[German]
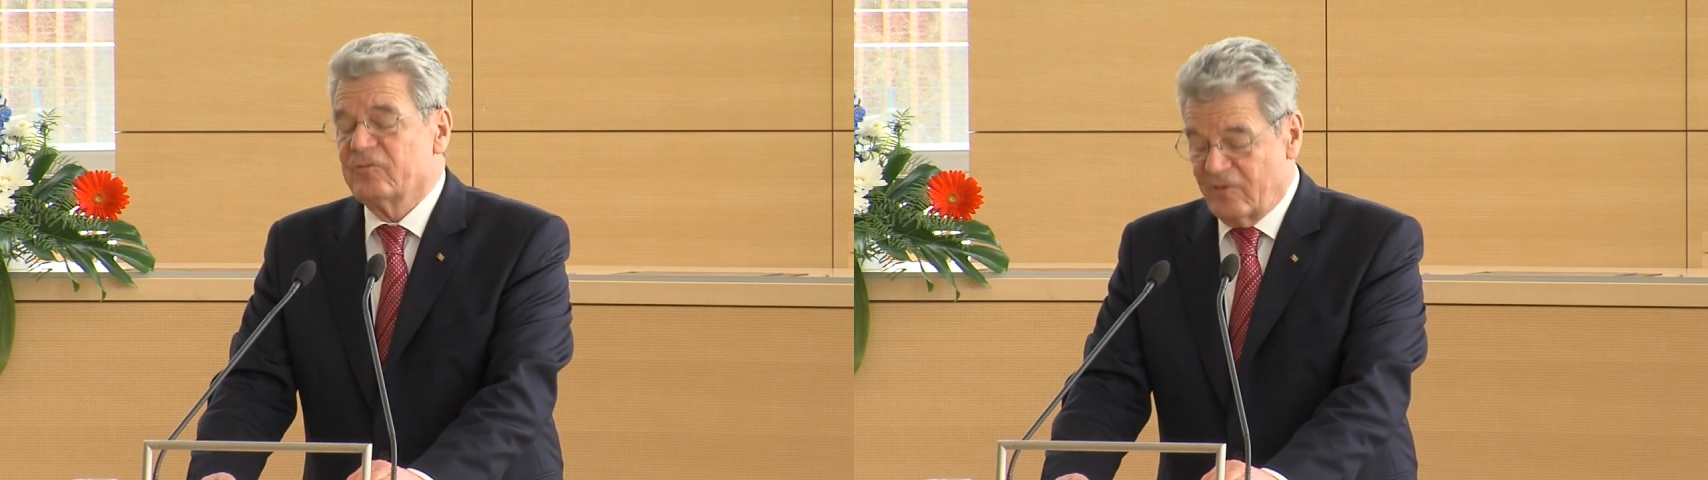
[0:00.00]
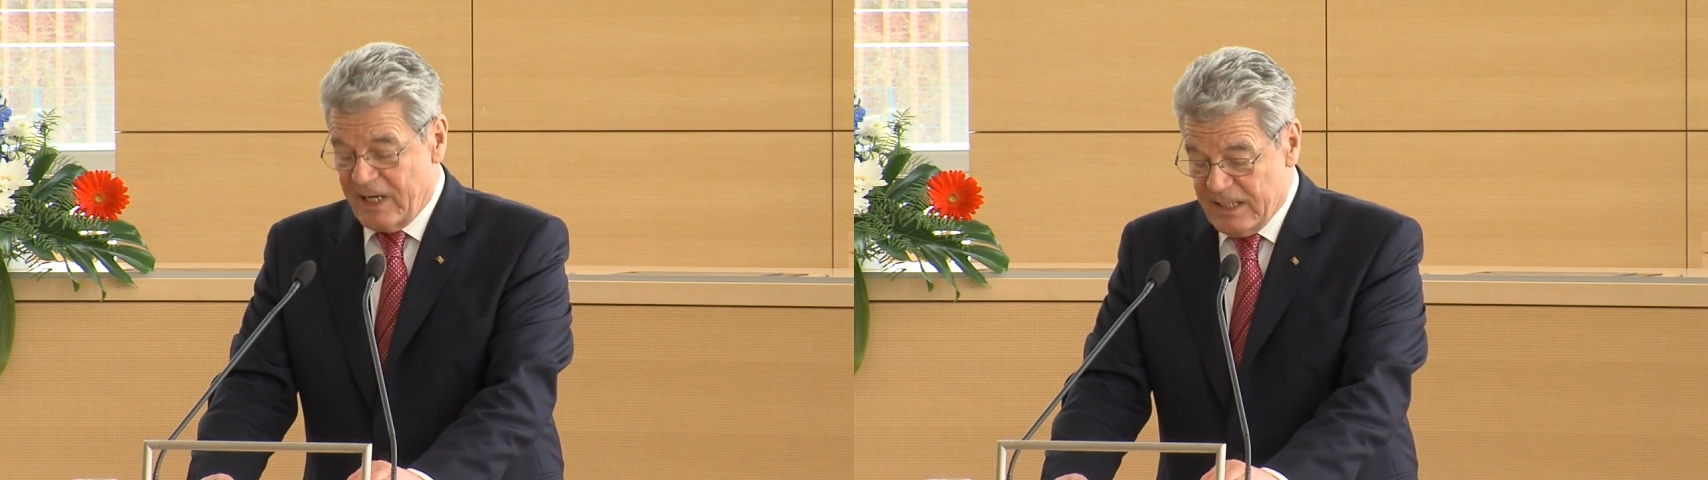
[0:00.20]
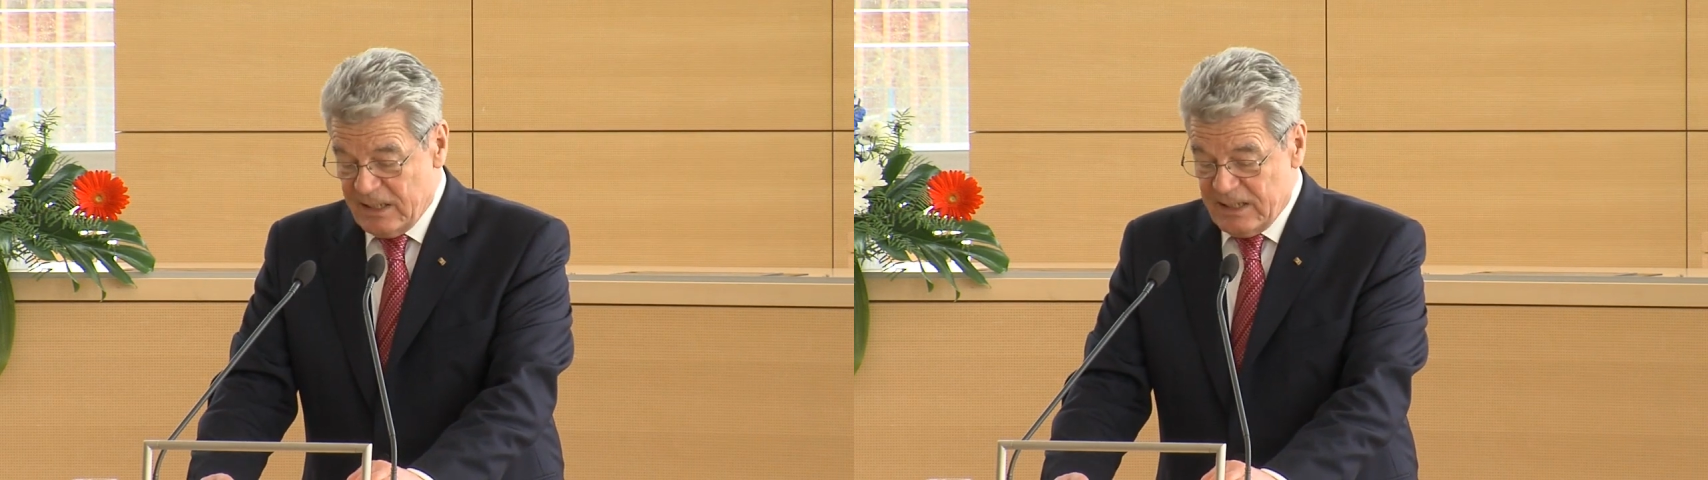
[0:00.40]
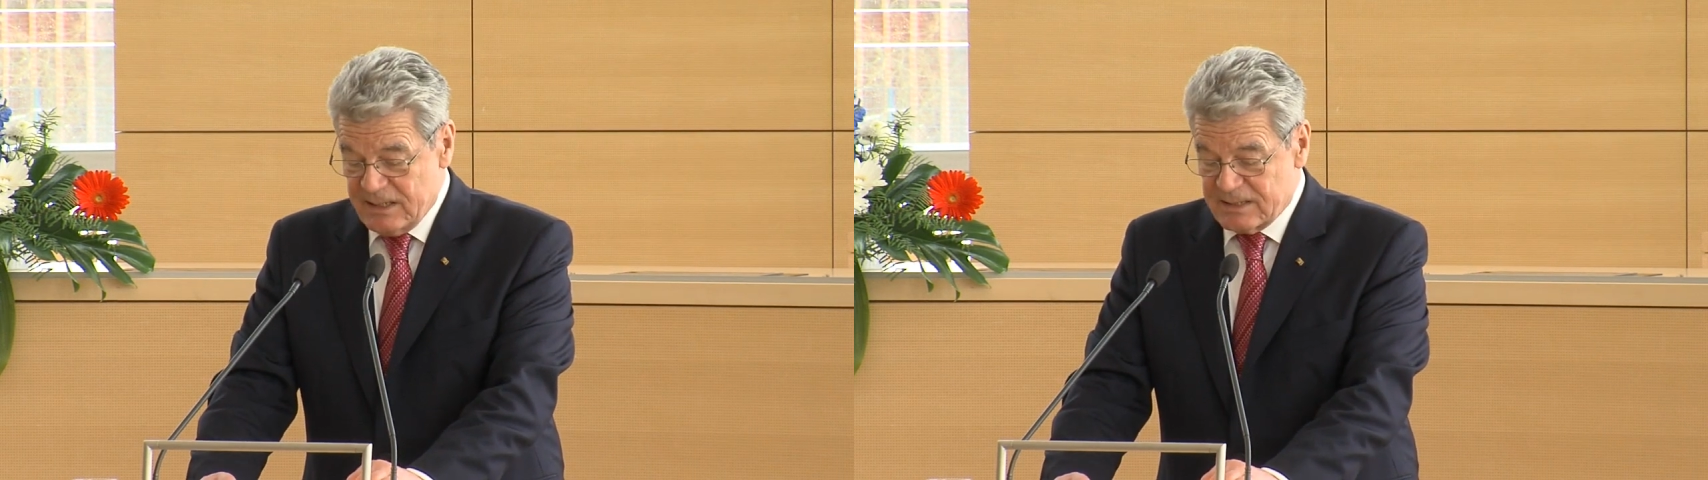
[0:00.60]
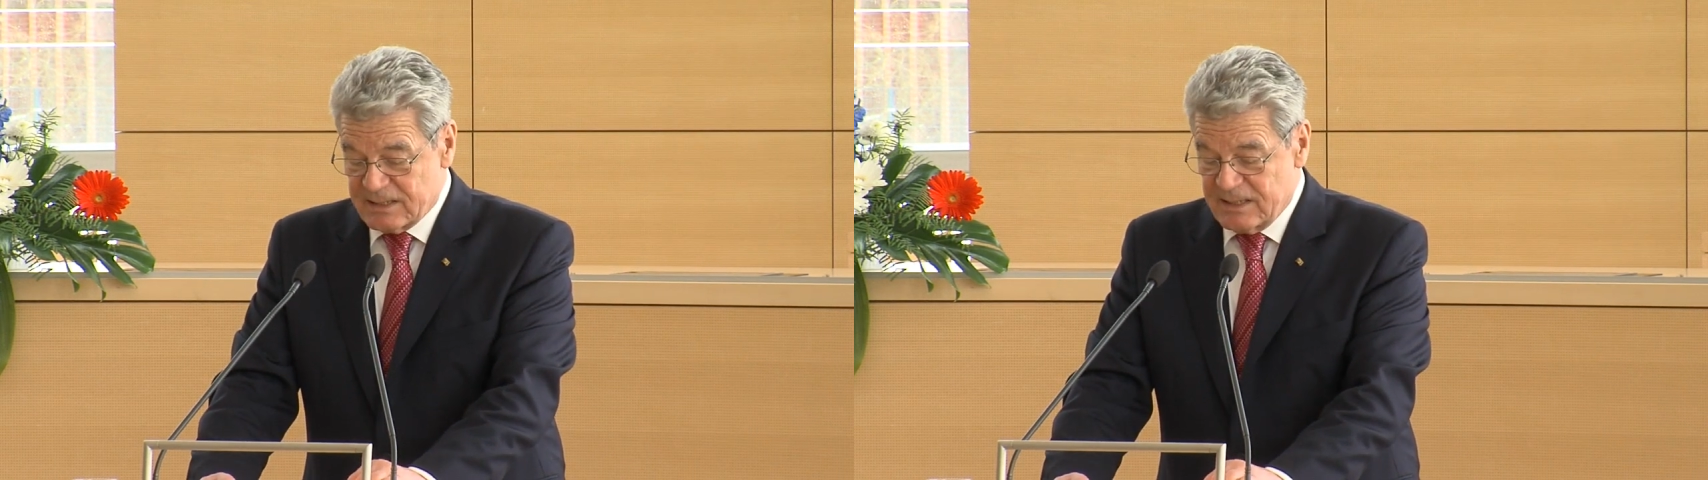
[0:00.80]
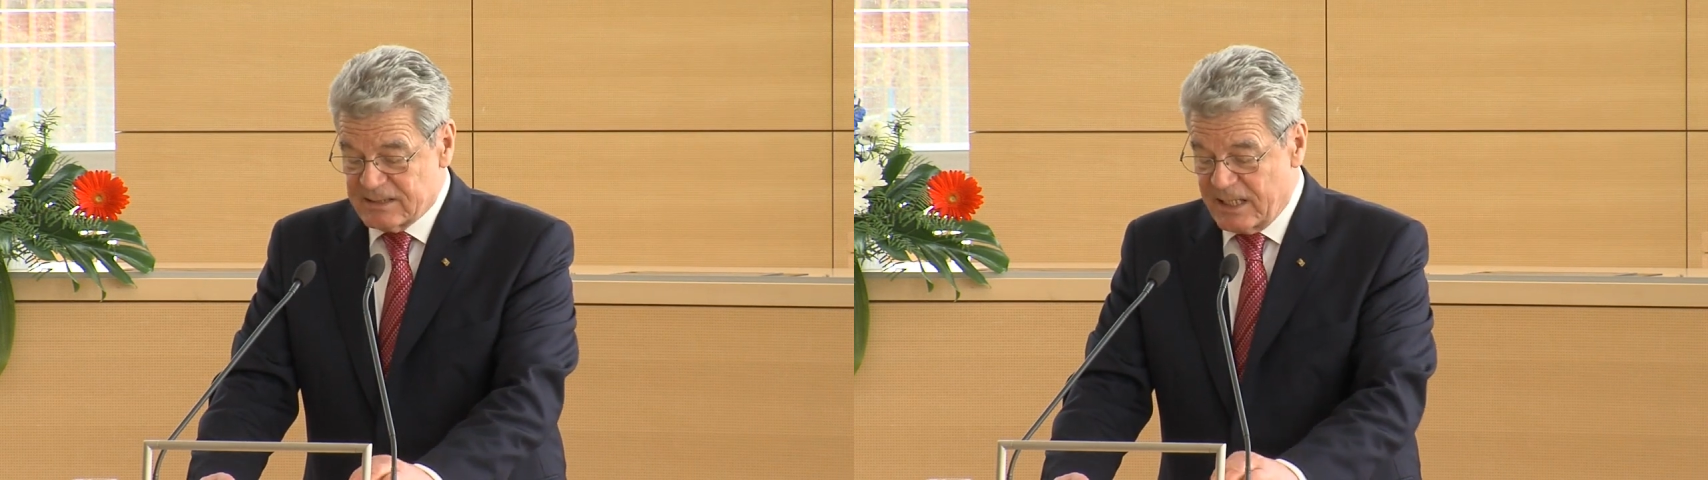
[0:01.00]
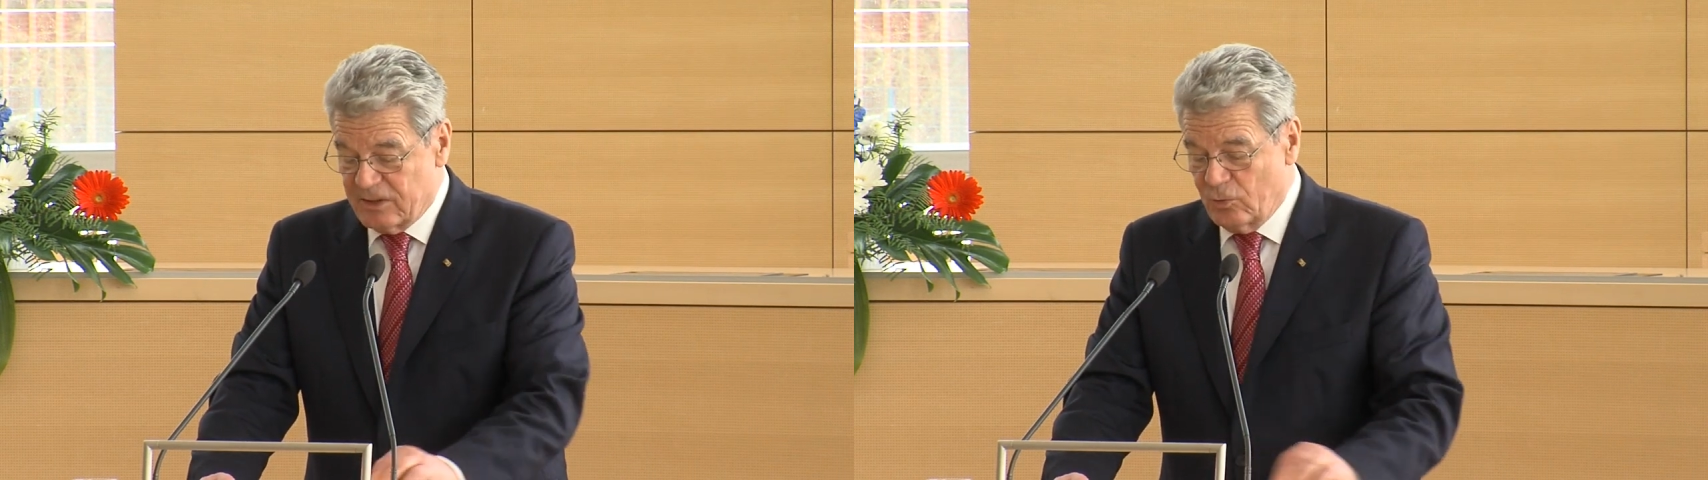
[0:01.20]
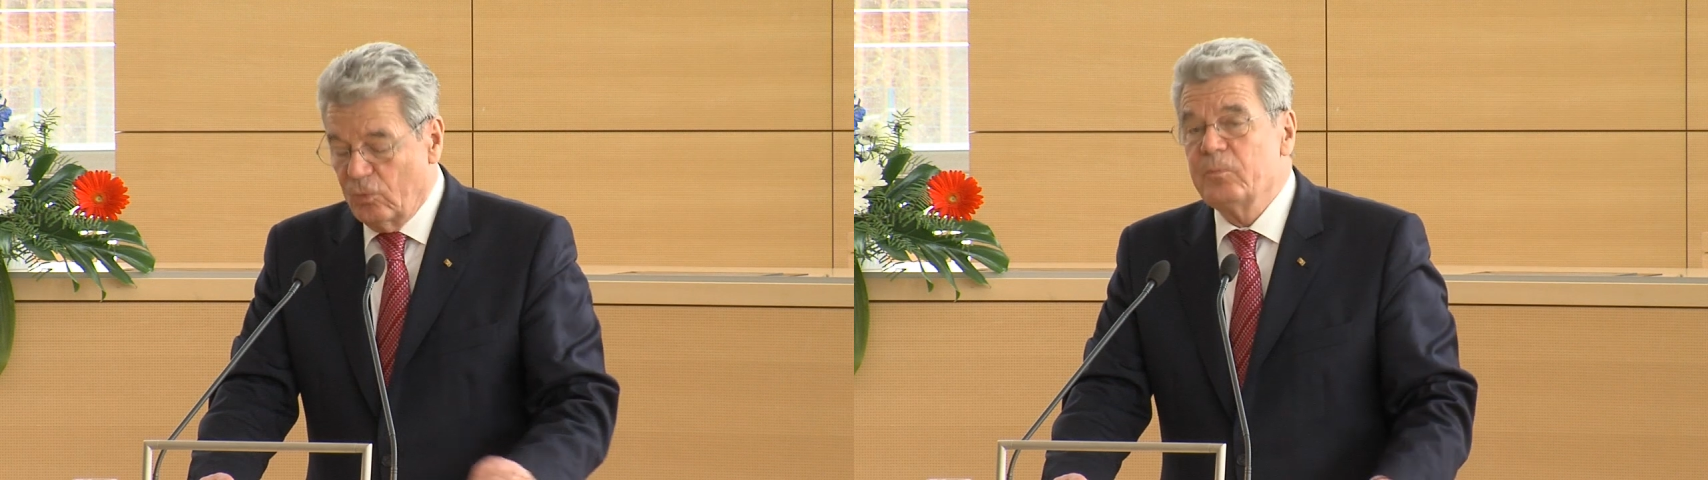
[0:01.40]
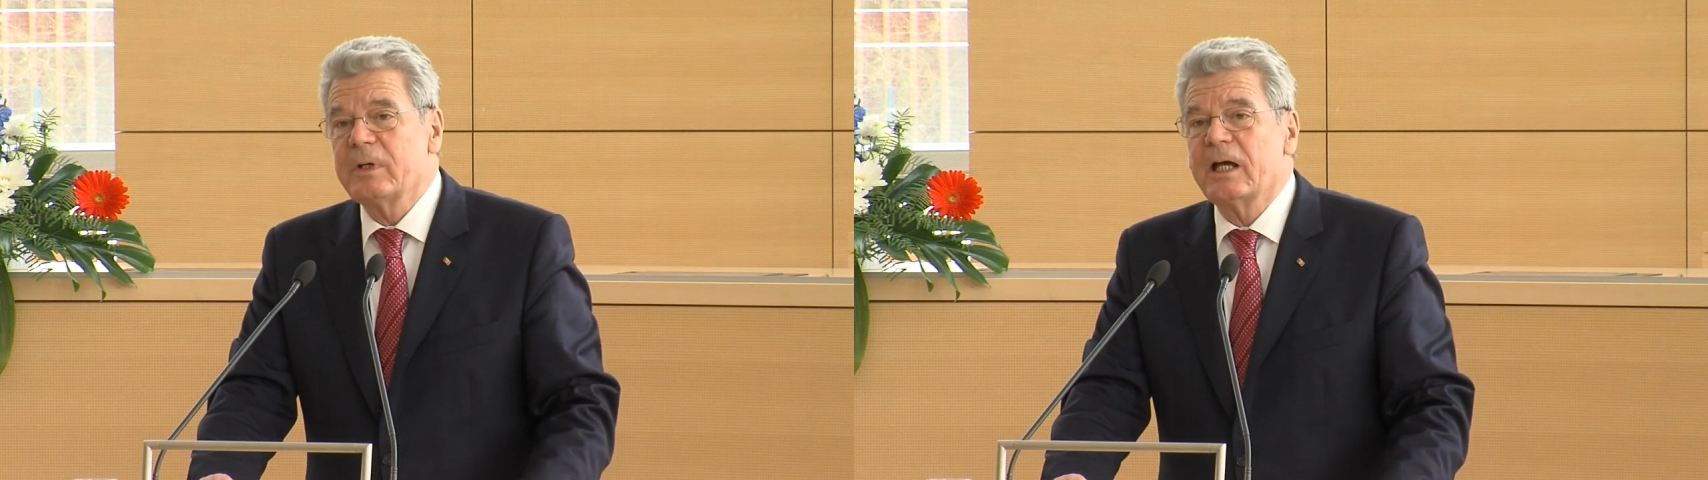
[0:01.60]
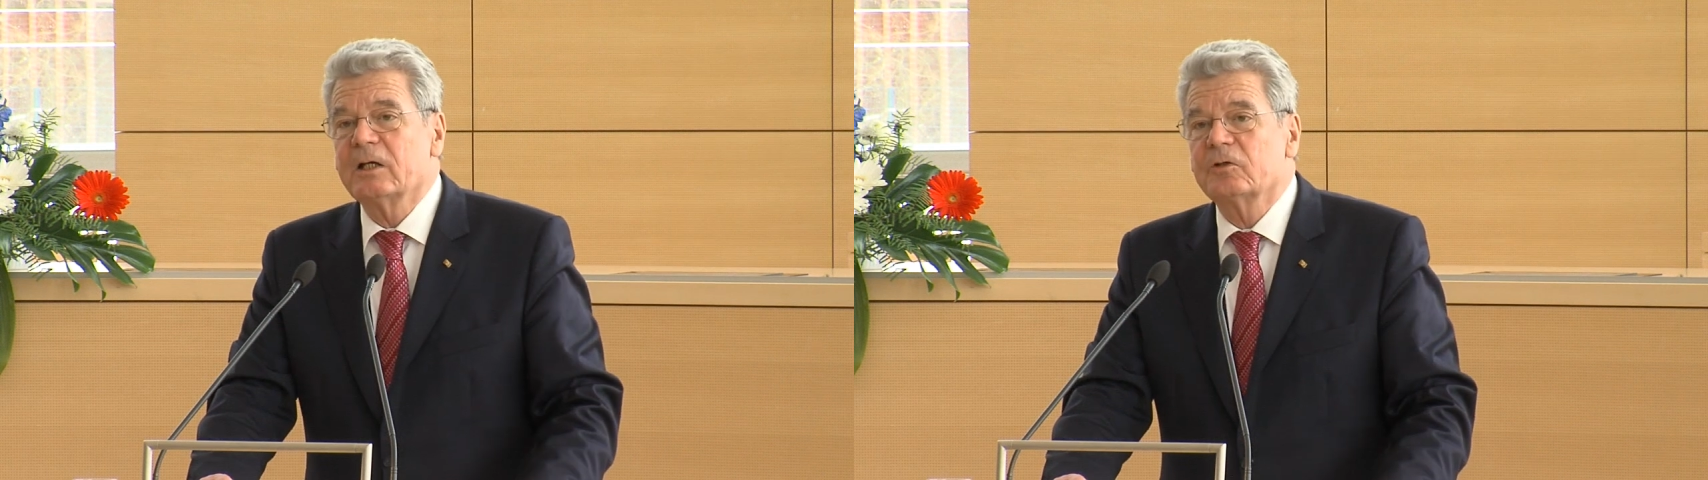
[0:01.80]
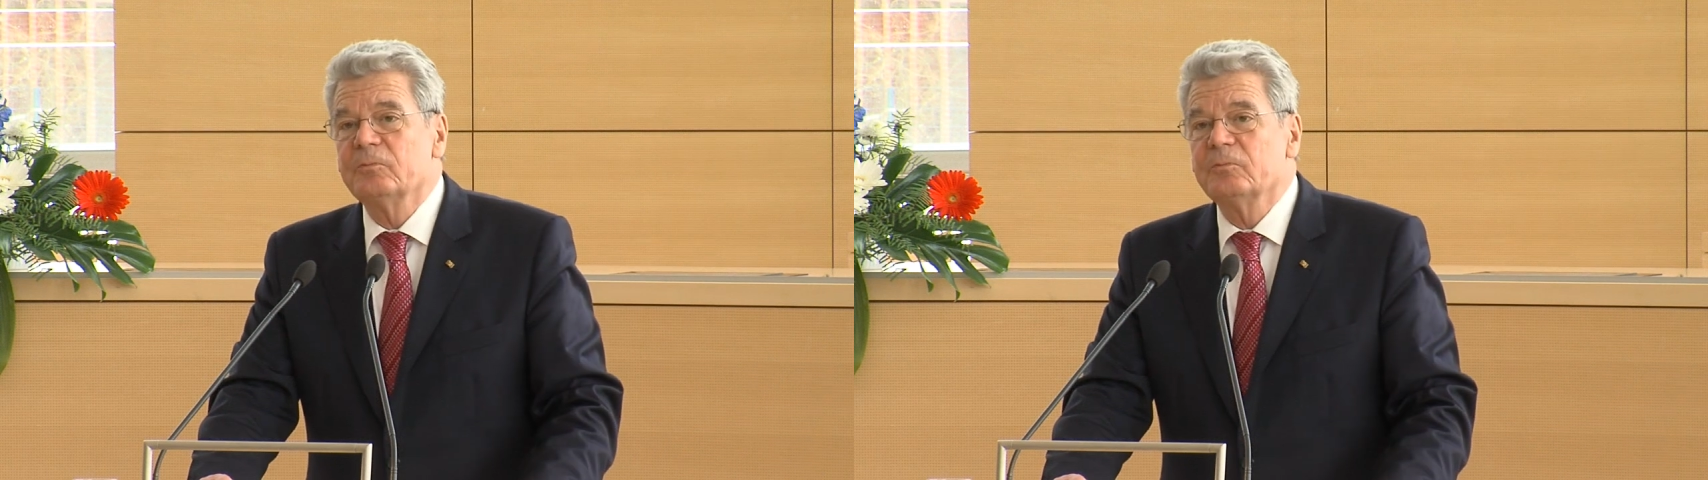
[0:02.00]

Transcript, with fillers: weil es seinen Umgang